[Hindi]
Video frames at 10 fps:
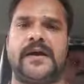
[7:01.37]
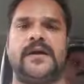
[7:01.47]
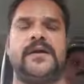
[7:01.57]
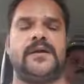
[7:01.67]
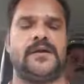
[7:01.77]
रहा
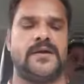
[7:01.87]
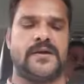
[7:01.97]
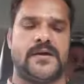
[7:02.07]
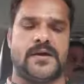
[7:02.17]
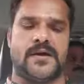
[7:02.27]
है
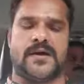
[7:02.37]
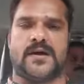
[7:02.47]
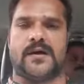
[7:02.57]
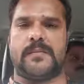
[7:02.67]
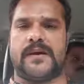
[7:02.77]

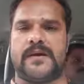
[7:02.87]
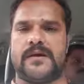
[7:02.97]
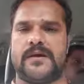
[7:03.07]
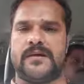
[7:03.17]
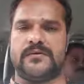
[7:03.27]
हमारे
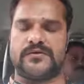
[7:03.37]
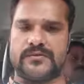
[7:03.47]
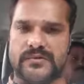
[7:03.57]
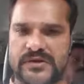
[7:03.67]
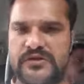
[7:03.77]

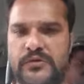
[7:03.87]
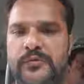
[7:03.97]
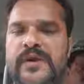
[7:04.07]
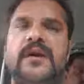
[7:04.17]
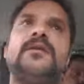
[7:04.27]
इस शो
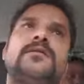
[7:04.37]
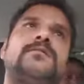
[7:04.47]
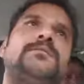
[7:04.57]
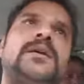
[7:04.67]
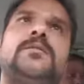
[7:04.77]
में
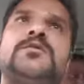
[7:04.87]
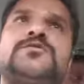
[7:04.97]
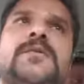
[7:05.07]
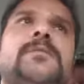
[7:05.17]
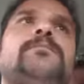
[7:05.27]
बिग
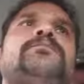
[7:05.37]
बॉस में